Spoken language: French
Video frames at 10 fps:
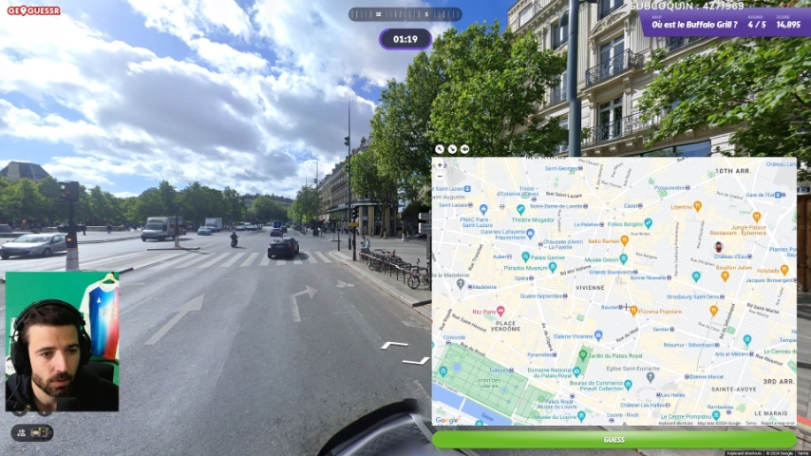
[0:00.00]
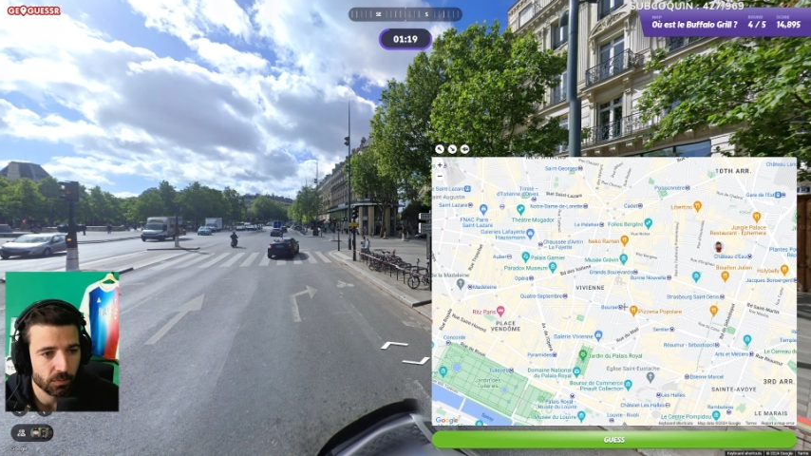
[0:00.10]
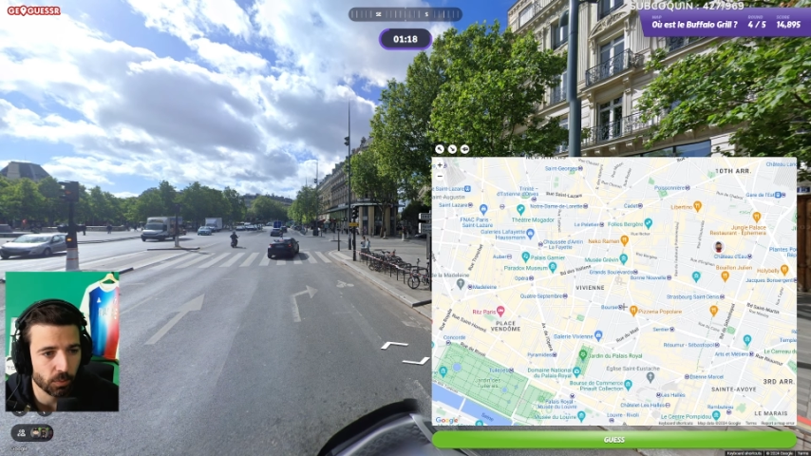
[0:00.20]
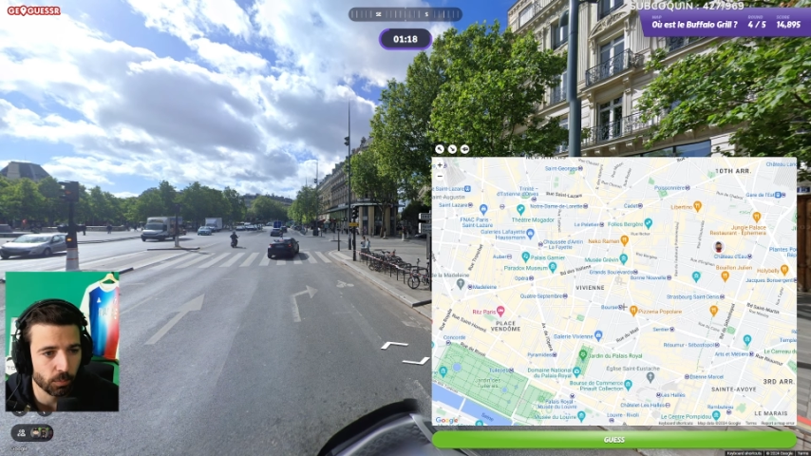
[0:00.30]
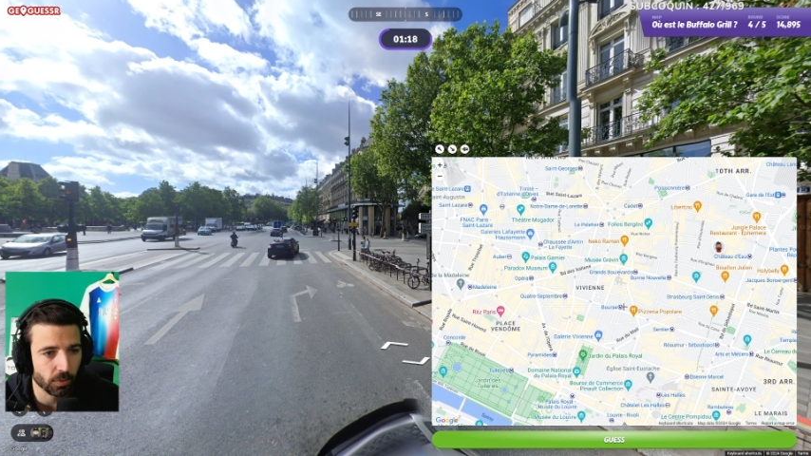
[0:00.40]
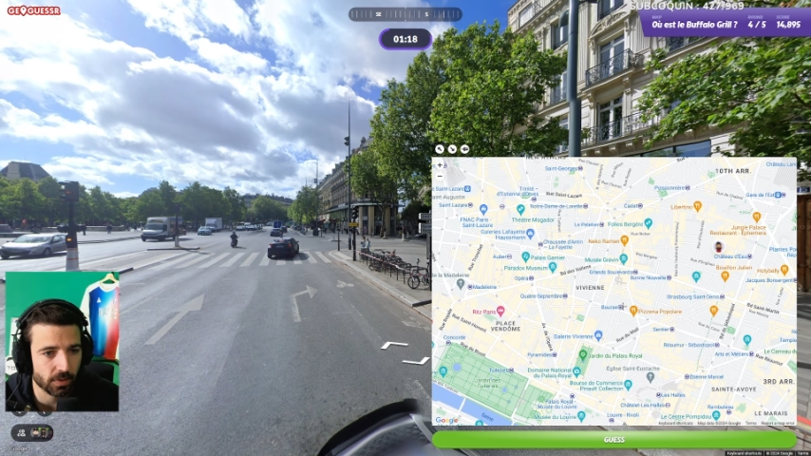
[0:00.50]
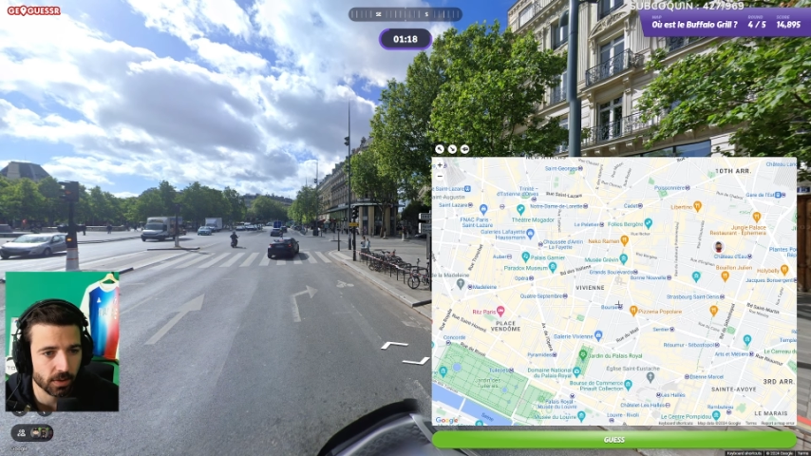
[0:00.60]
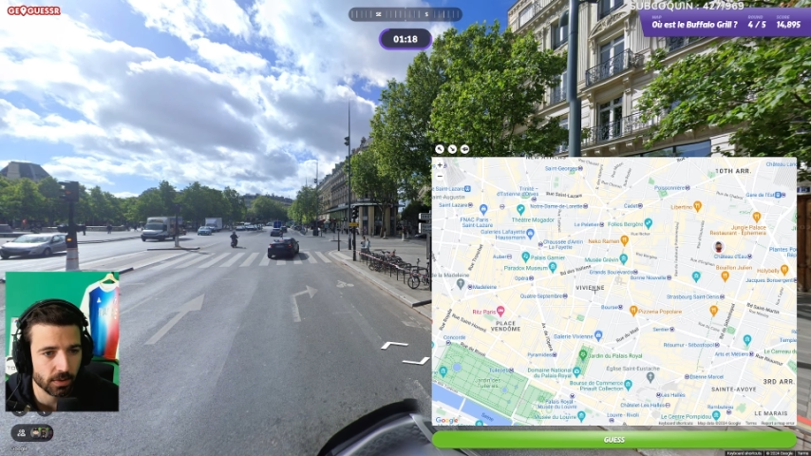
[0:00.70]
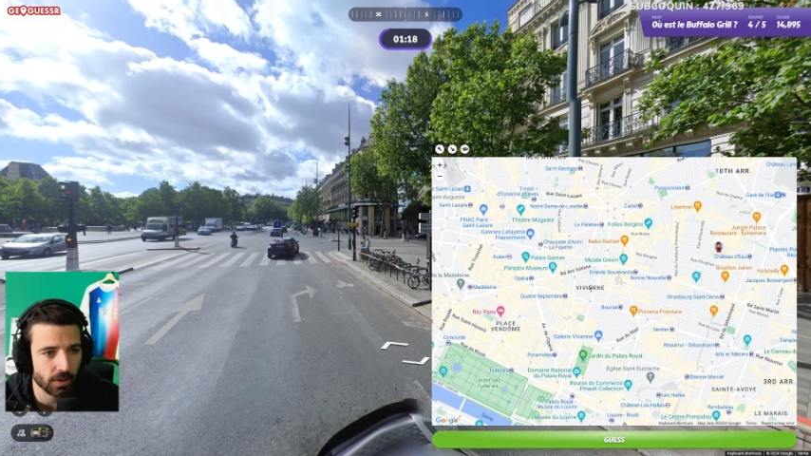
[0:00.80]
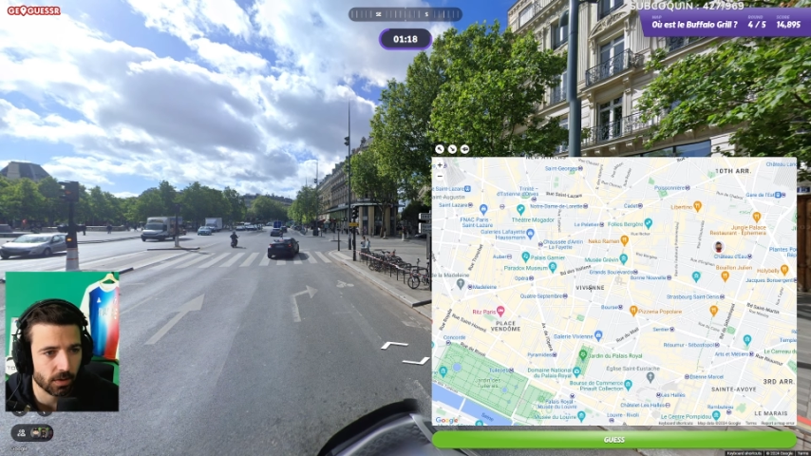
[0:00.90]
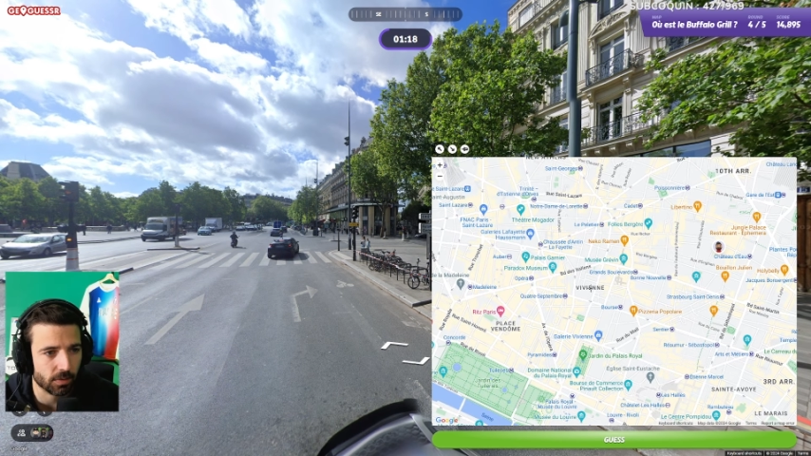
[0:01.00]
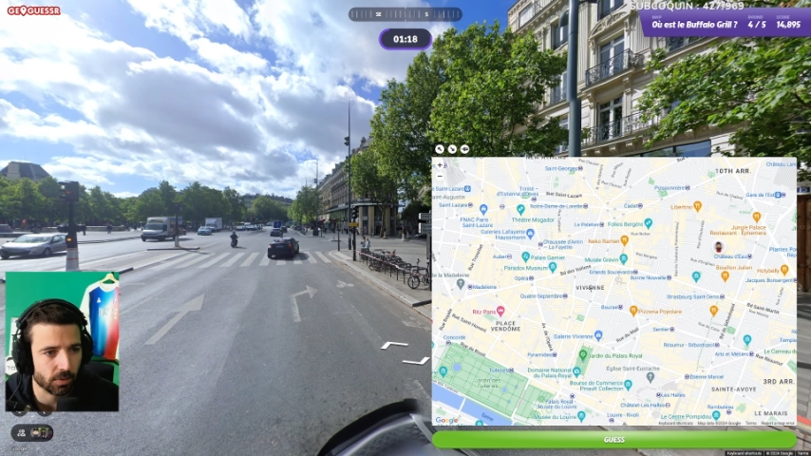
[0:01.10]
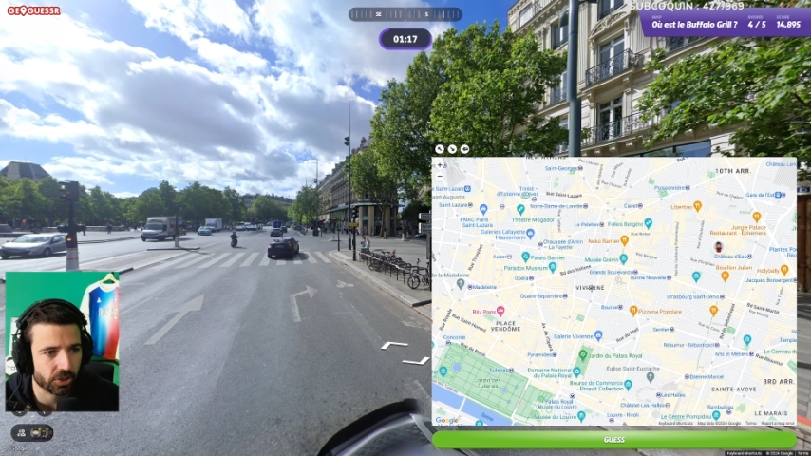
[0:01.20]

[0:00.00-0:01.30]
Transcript: Faubourg Saint-Denis, alors attends,